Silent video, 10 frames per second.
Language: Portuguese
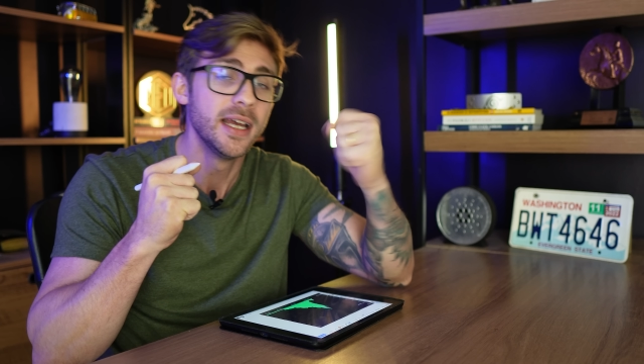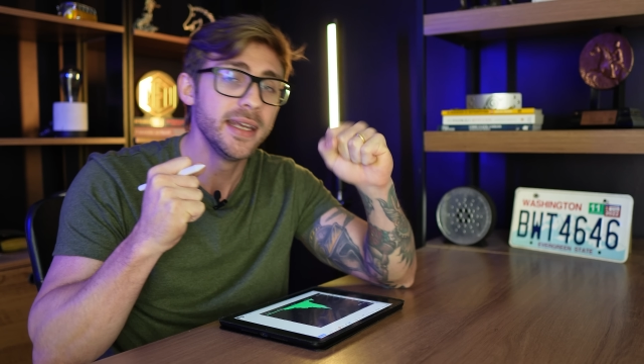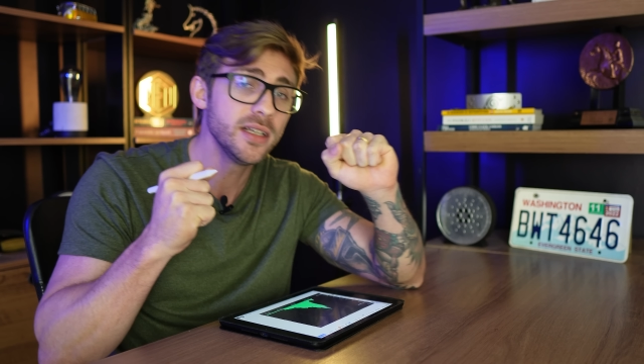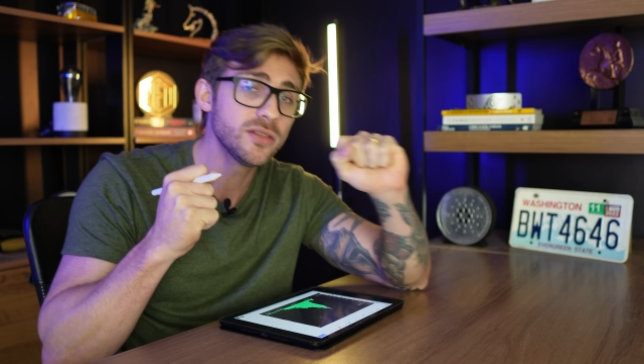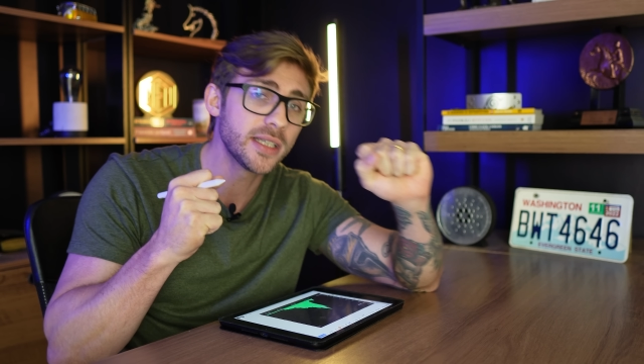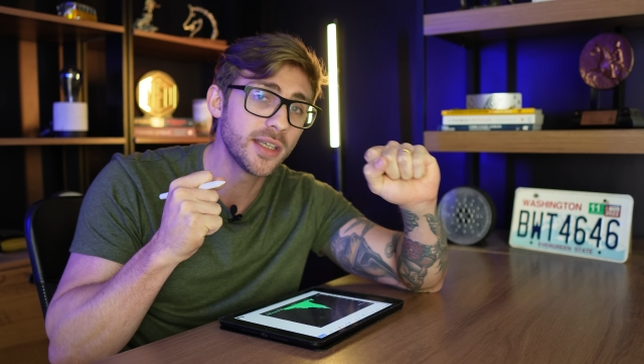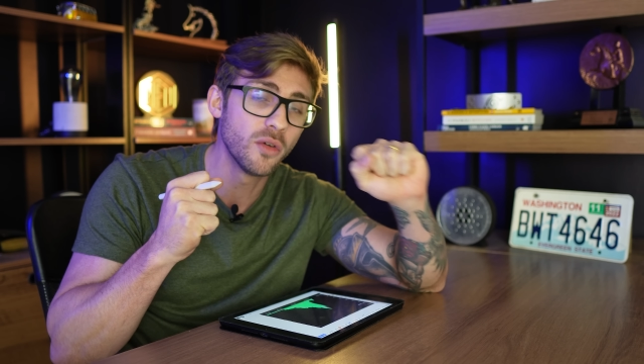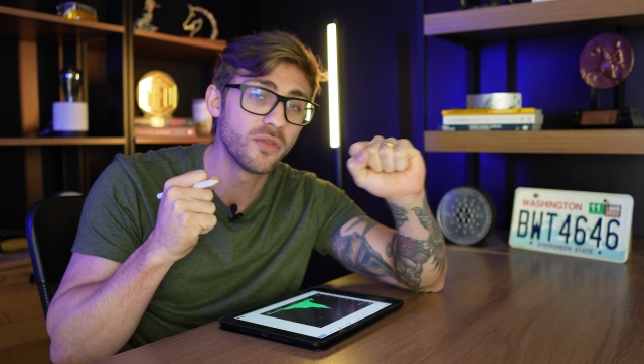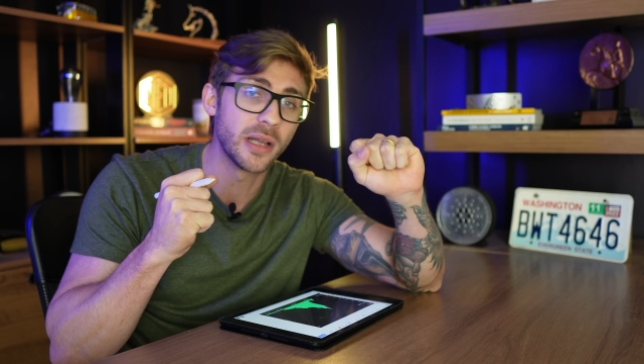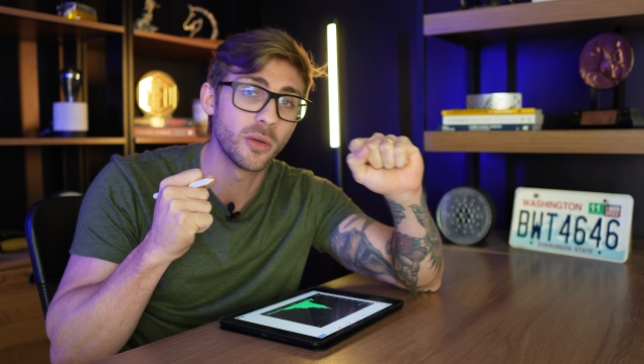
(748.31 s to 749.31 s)
Isso aqui é
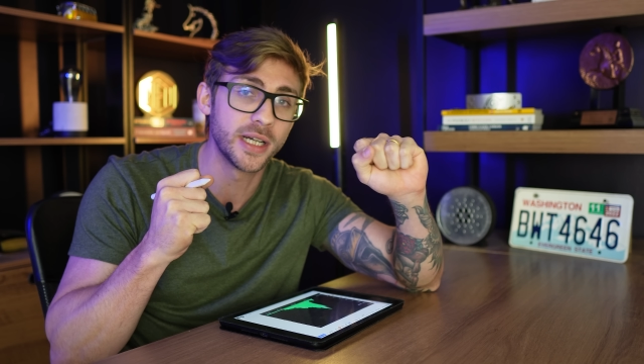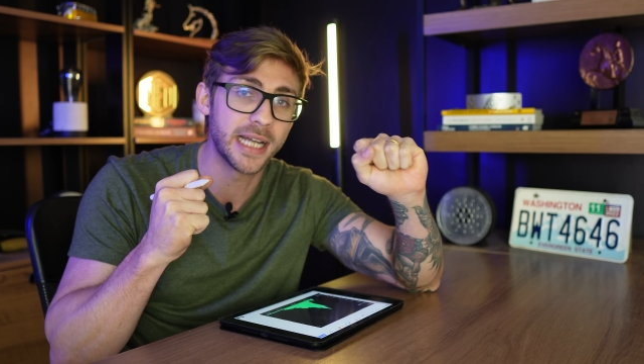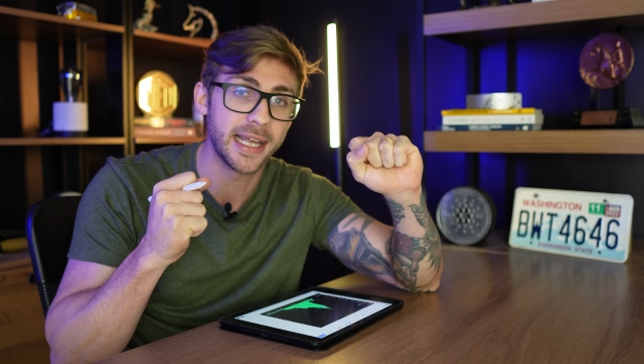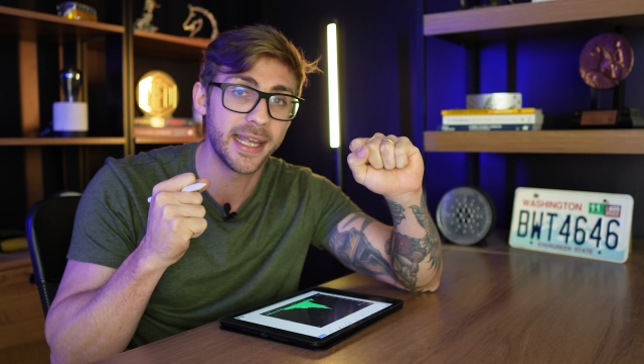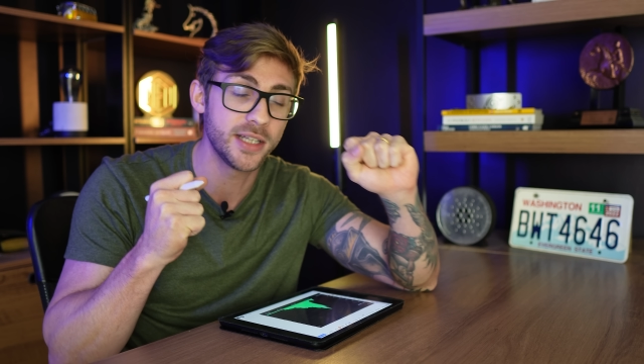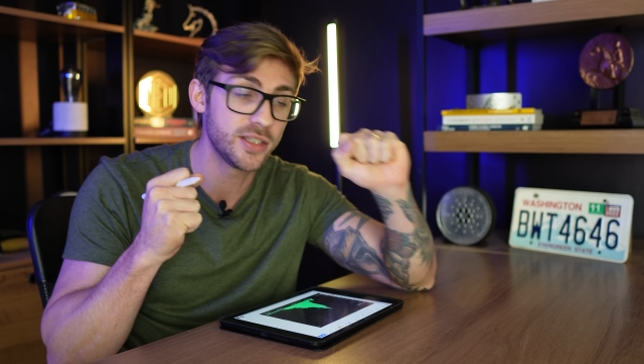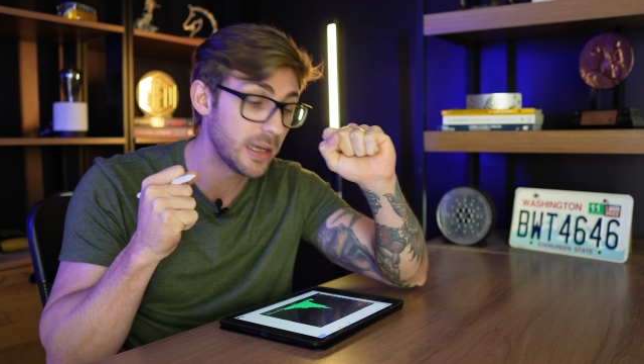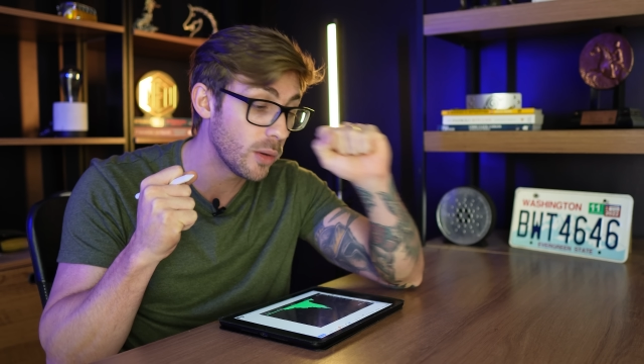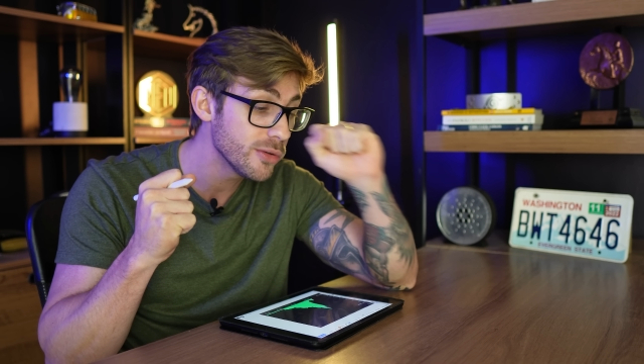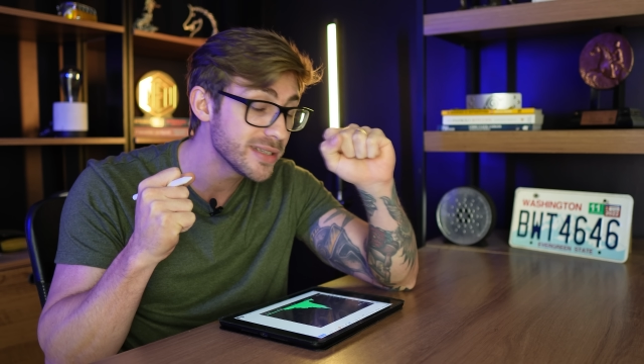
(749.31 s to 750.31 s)
o valor da rede,
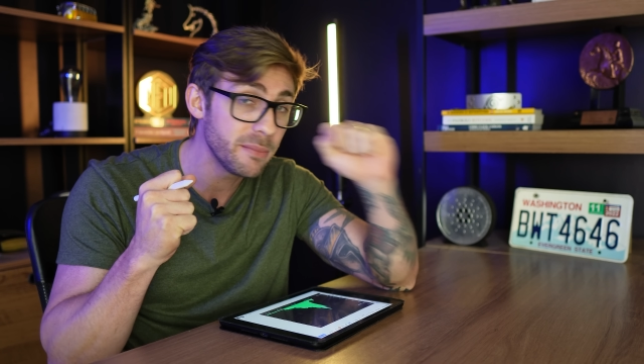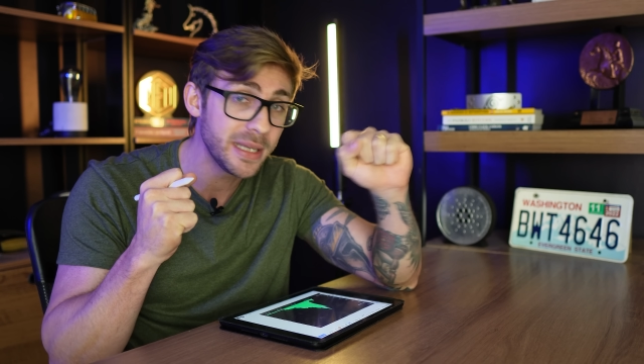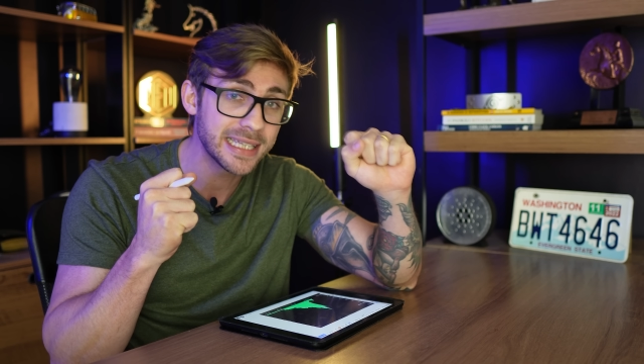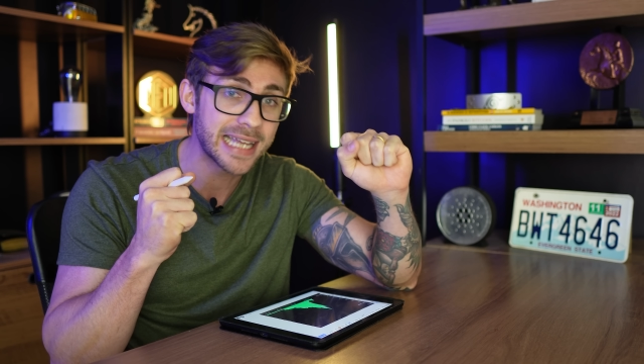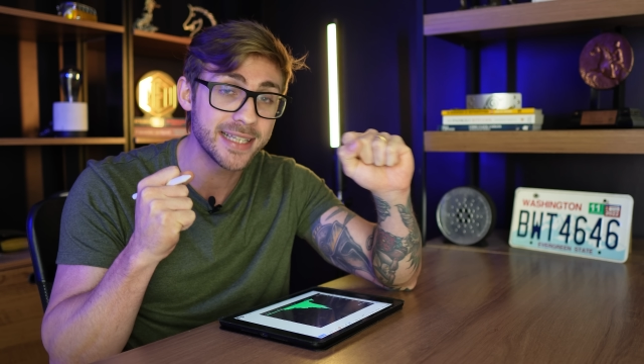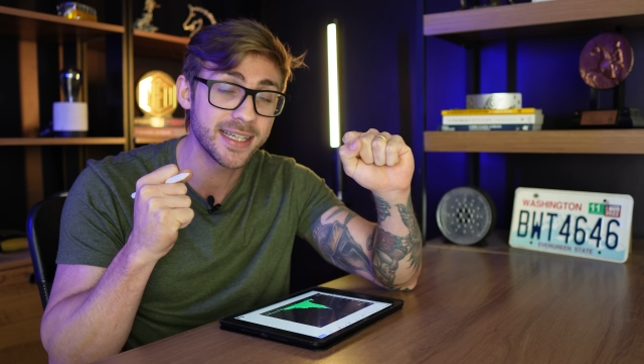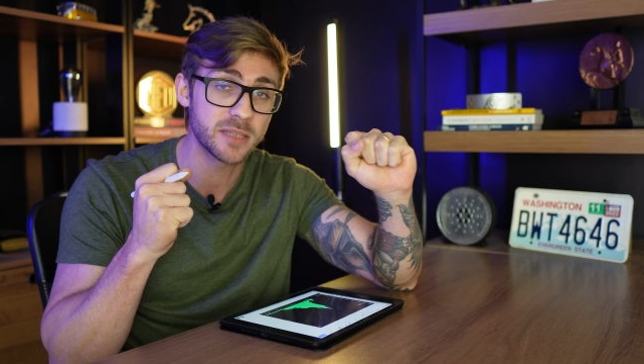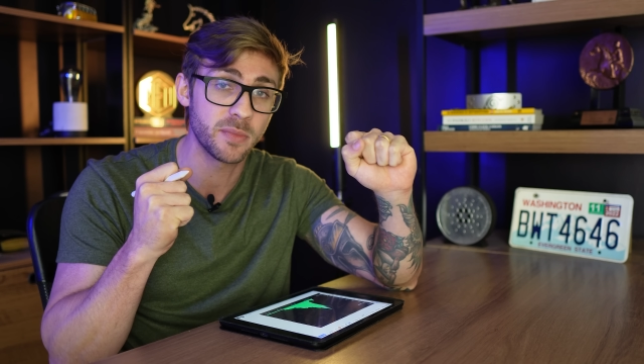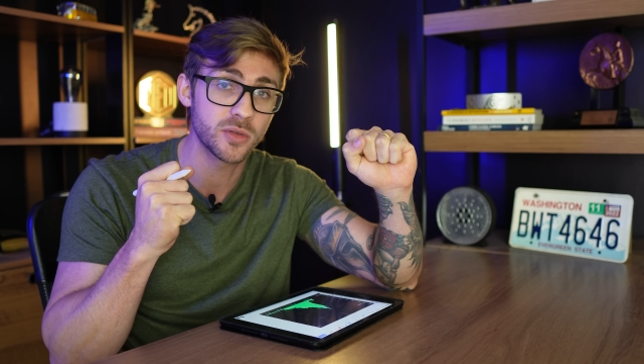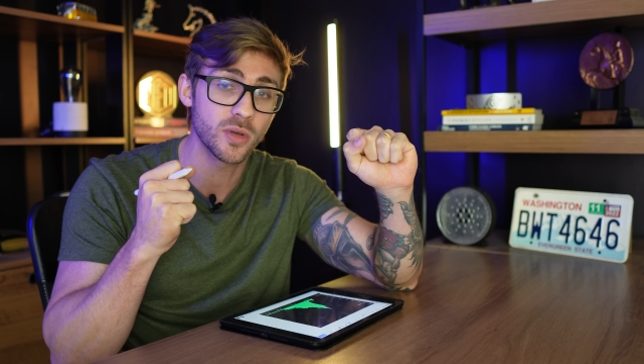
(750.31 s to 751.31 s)
da usabilidade que as
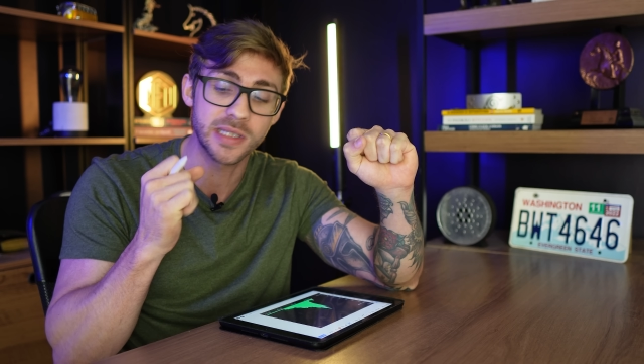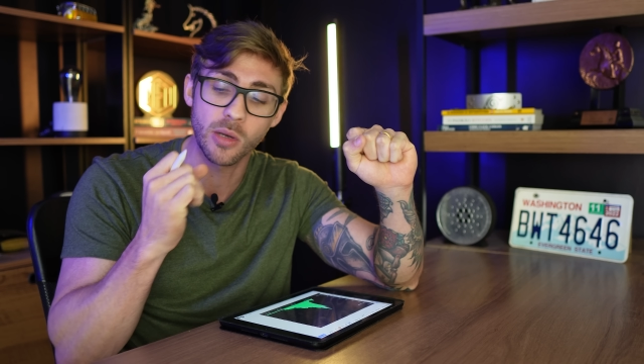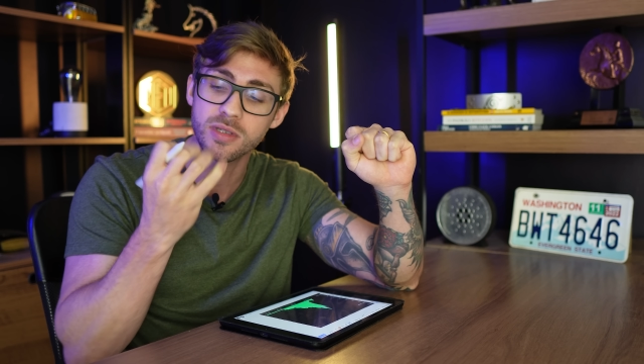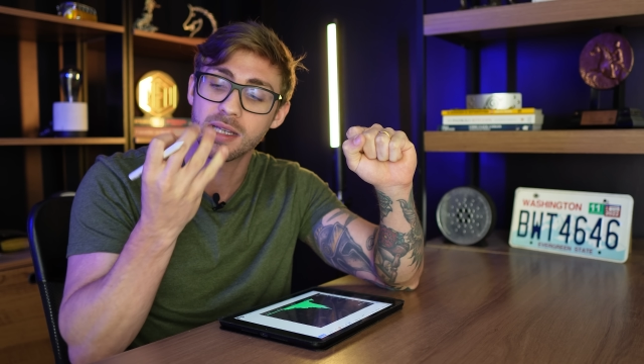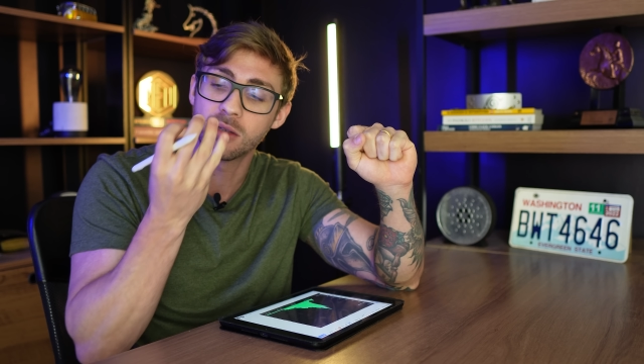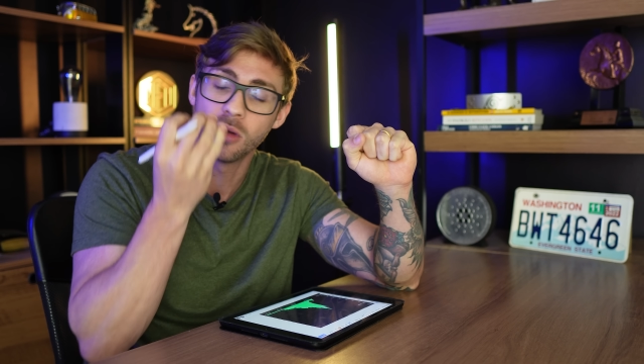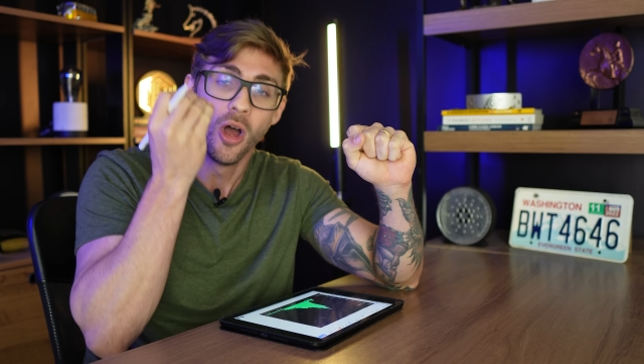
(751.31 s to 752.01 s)
pessoas estão usando.